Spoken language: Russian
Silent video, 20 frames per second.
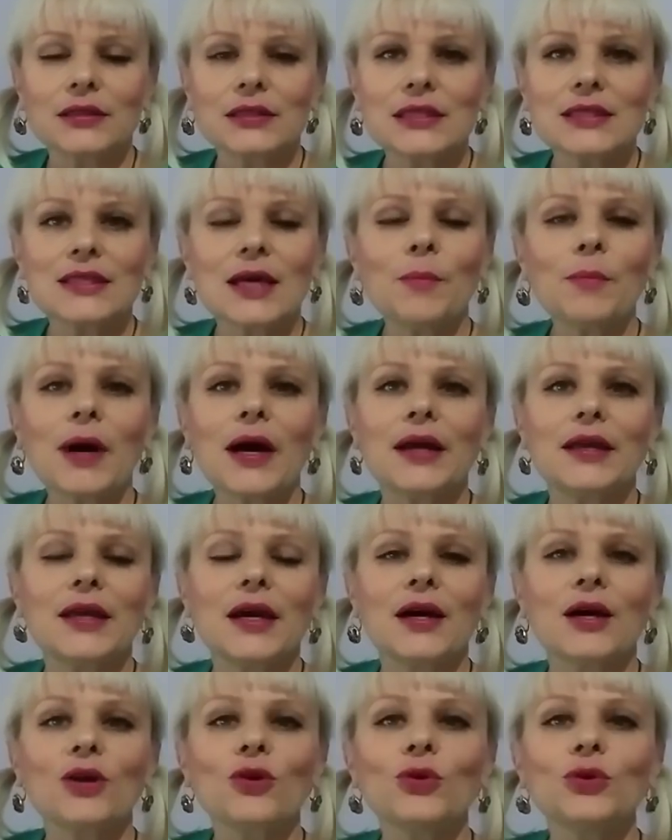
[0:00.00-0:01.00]
Сама
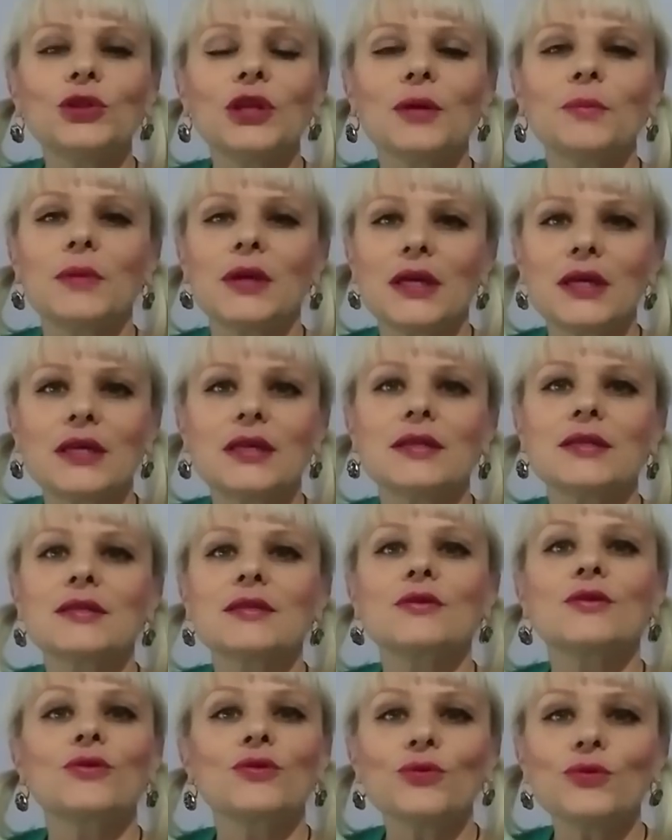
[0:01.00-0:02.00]
я родом
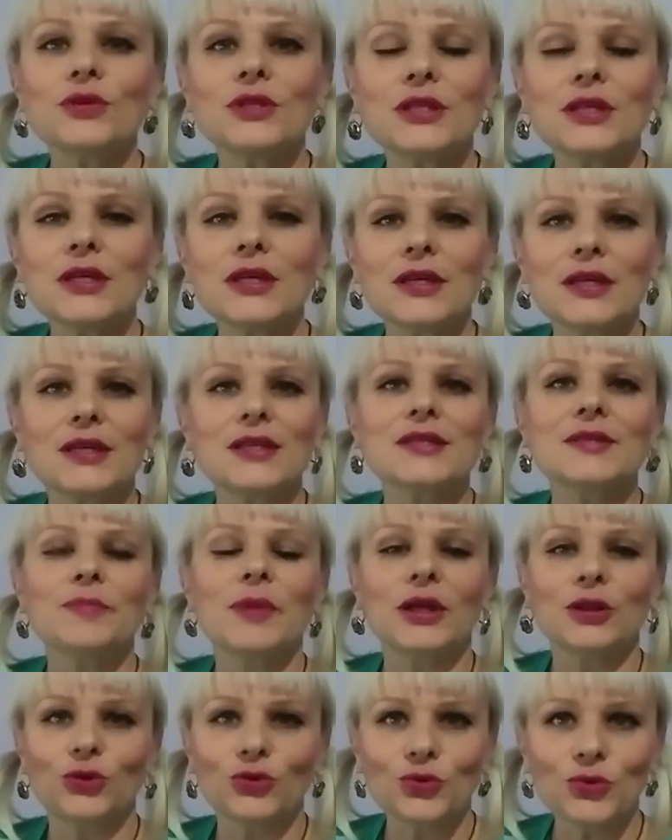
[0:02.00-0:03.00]
из Грузии, из
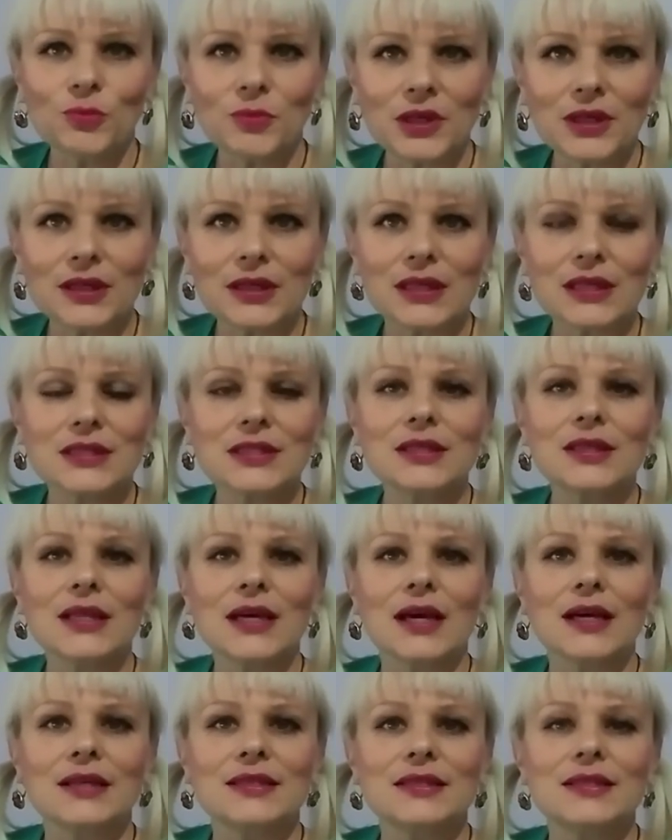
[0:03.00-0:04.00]
Батуми,
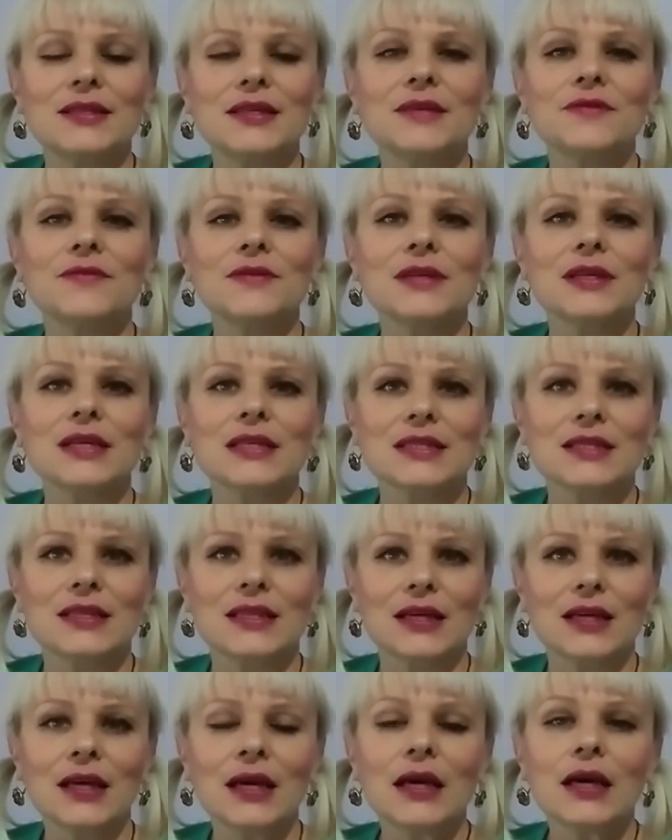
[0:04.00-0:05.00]
родилась и
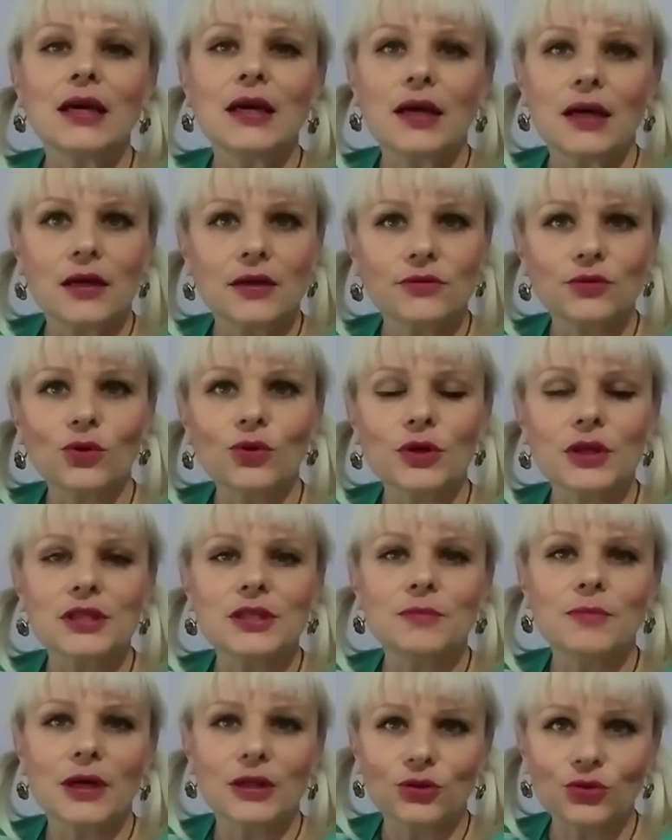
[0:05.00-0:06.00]
выросла в
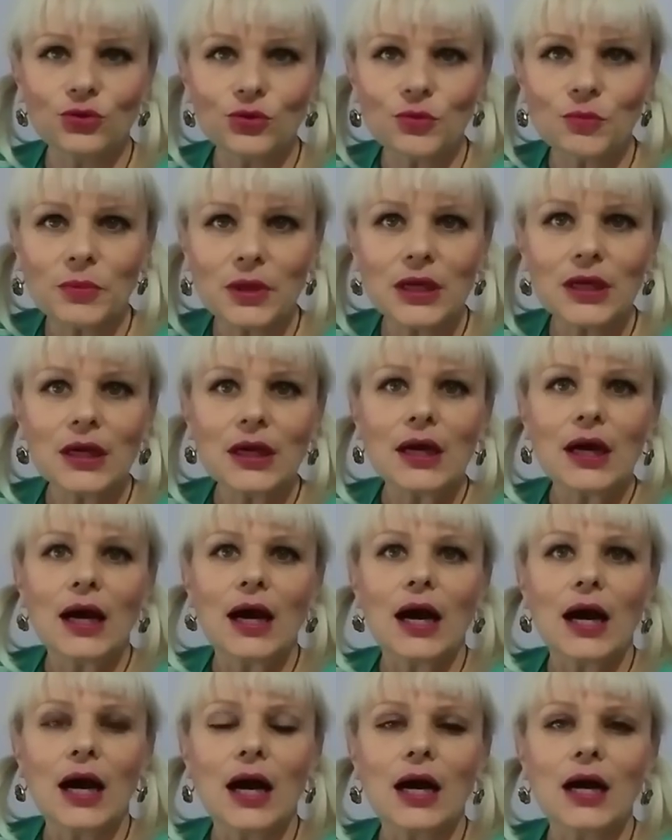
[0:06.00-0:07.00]
городе Батуми,
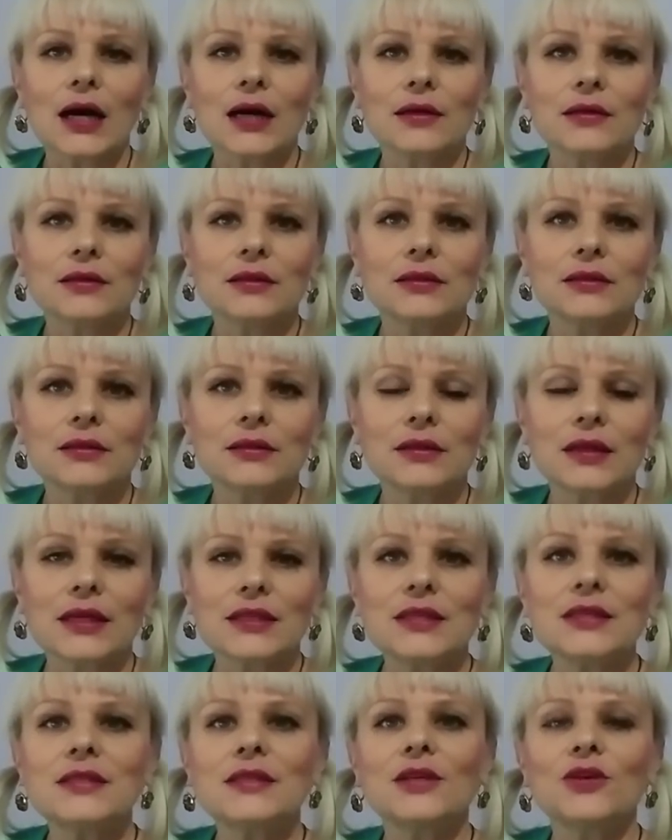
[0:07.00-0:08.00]
а э,
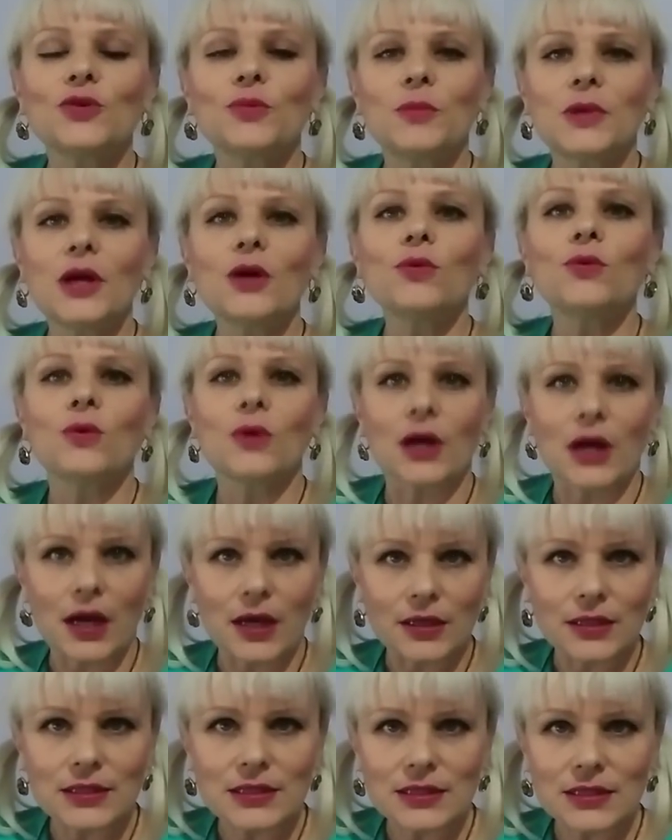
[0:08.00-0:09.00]
родители у меня
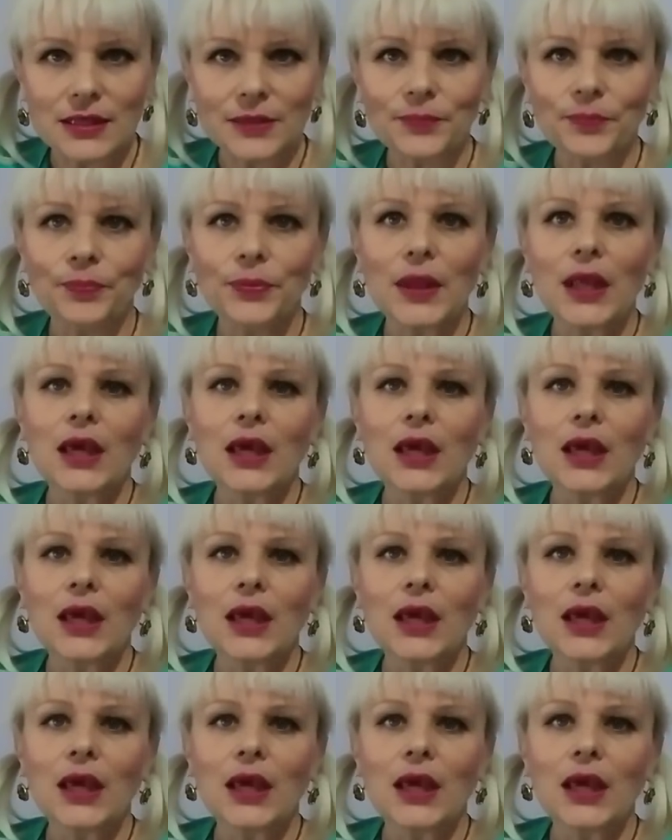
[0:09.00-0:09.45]
украинцы.